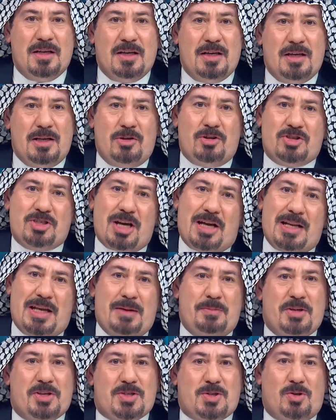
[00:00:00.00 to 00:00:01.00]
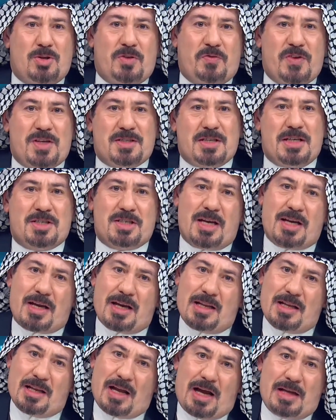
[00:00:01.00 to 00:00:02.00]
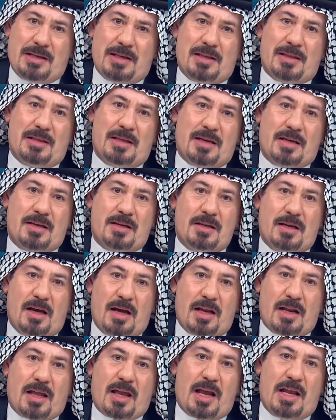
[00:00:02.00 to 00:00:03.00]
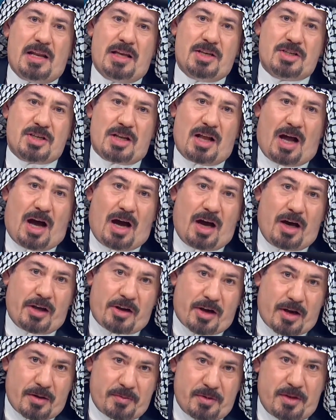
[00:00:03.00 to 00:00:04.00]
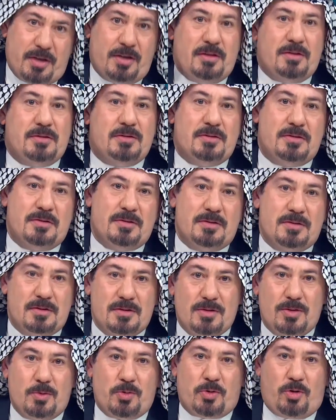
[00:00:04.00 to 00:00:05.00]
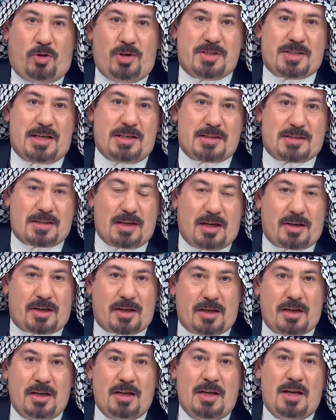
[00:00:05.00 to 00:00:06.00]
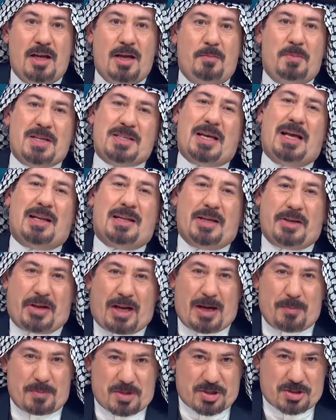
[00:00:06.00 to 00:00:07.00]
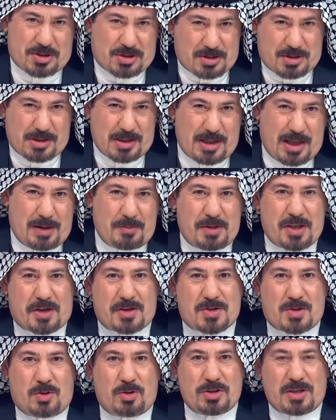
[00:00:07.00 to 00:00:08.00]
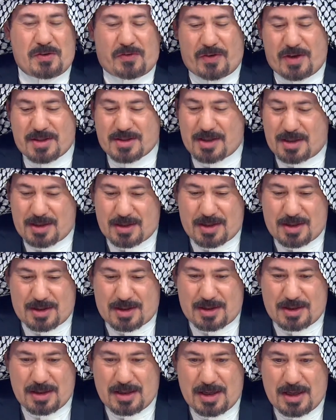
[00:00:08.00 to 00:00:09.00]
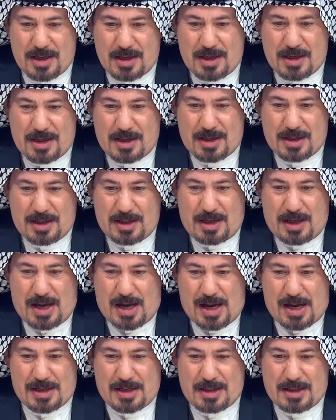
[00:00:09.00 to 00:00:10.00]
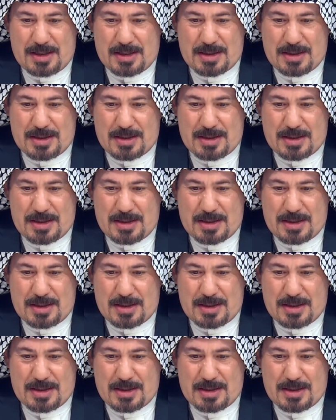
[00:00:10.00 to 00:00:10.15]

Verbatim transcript: لو كان الامير سعود الفيصل كان قال له عن اذنك الخليج العربي وروح اسال التاريخ بس الله يرحم الامير سعود الفيصل يعني